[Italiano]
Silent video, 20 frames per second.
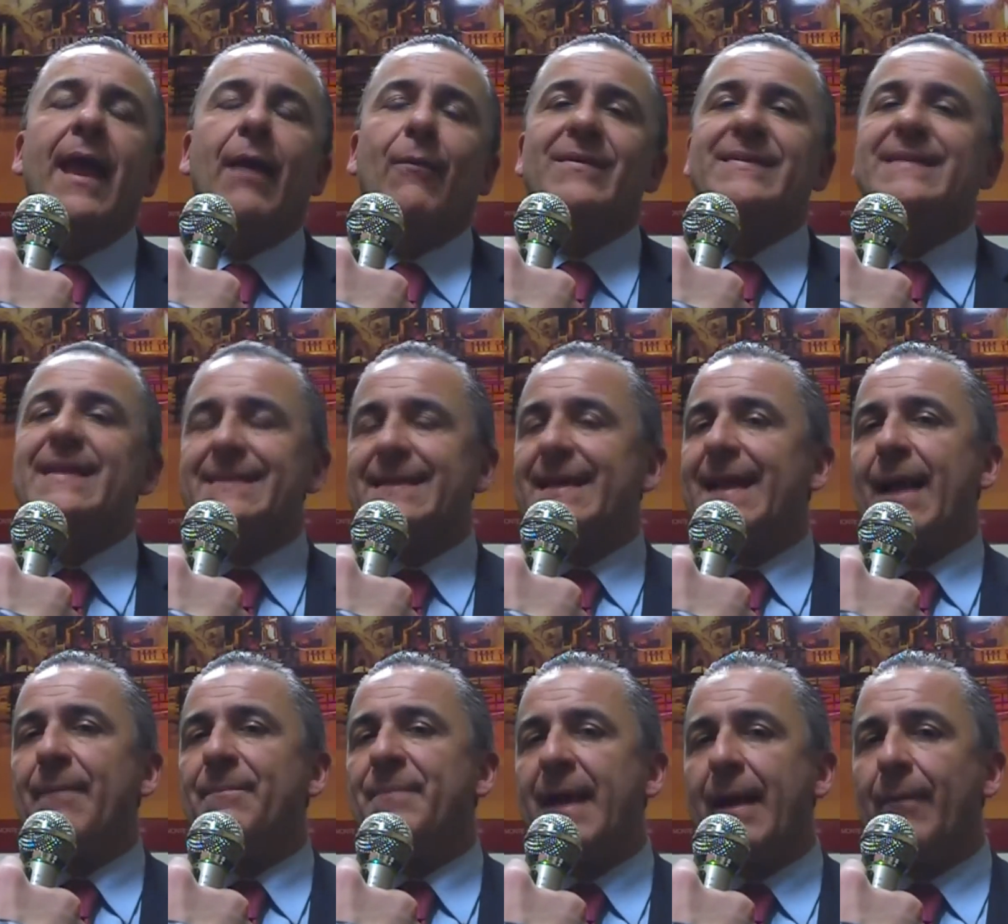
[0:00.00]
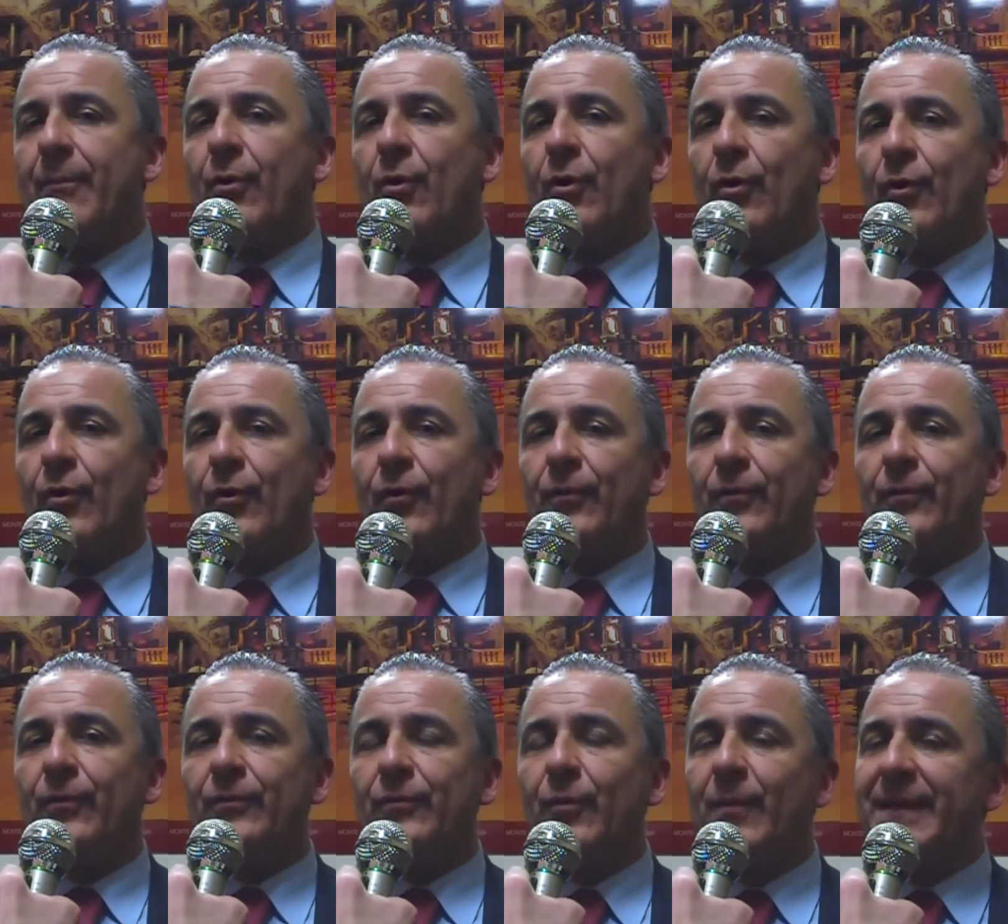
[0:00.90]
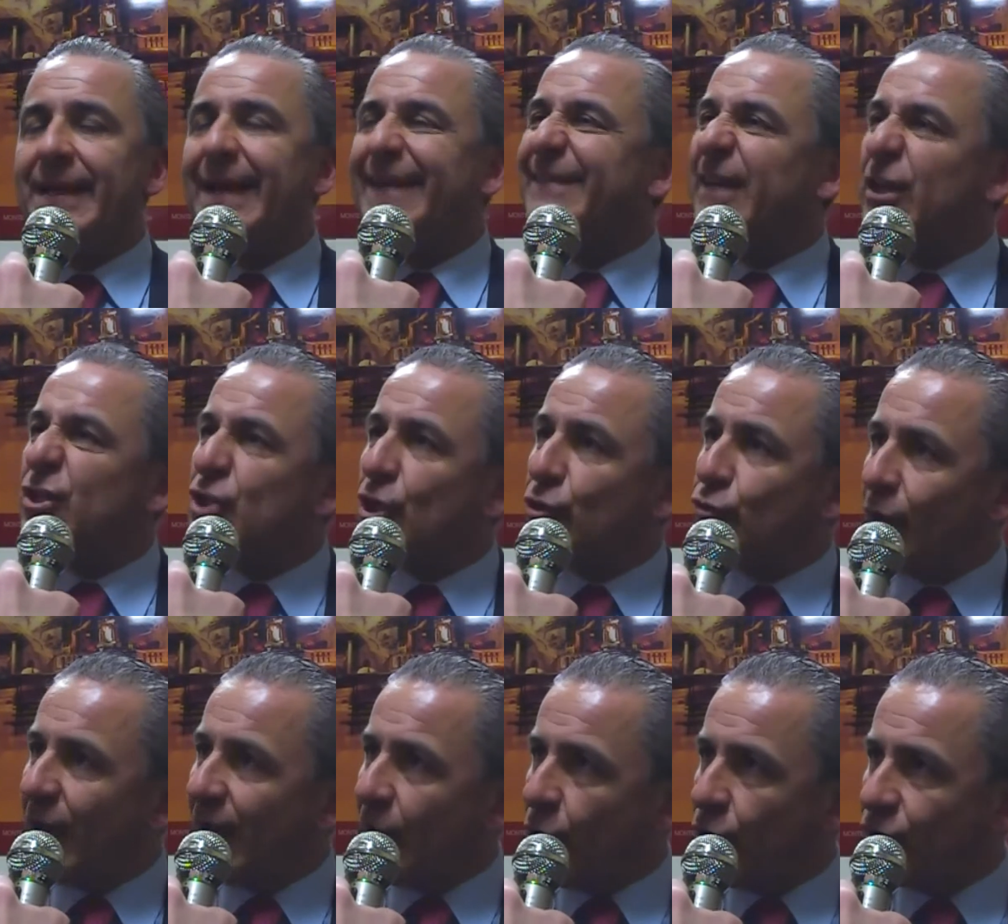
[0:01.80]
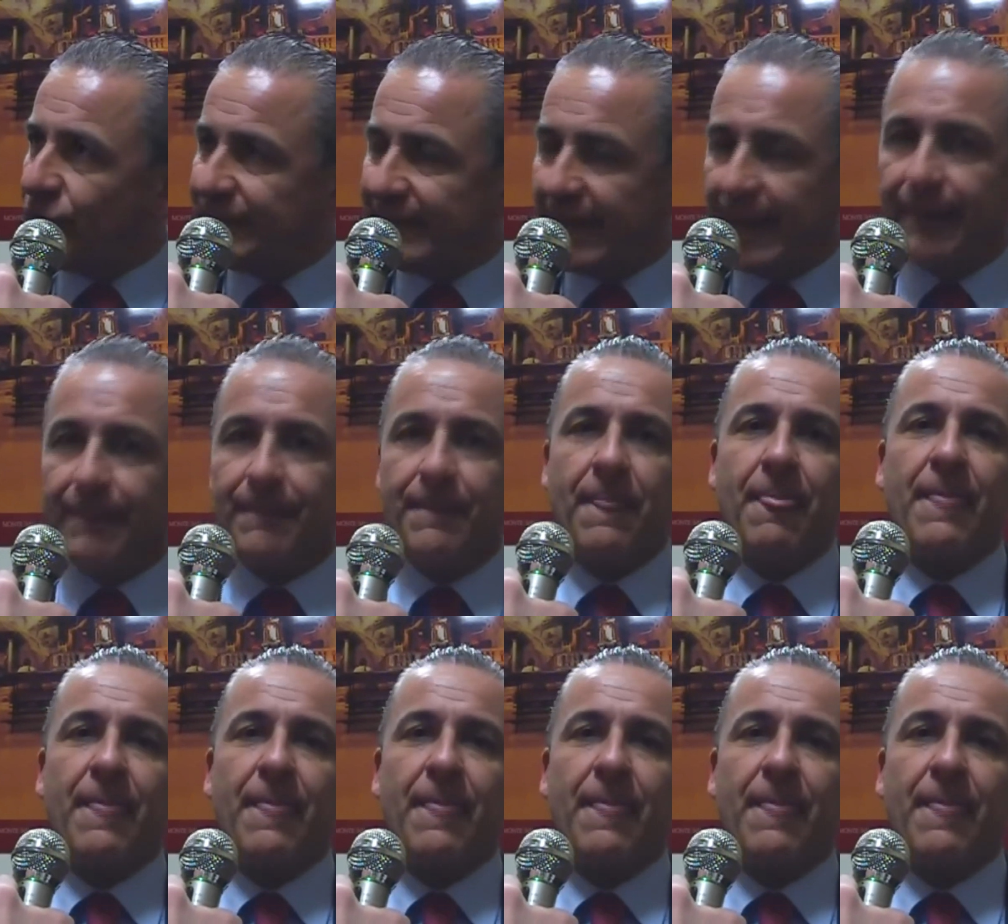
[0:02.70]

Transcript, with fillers: e questa sera abbiamo dire, tracciato la rotta,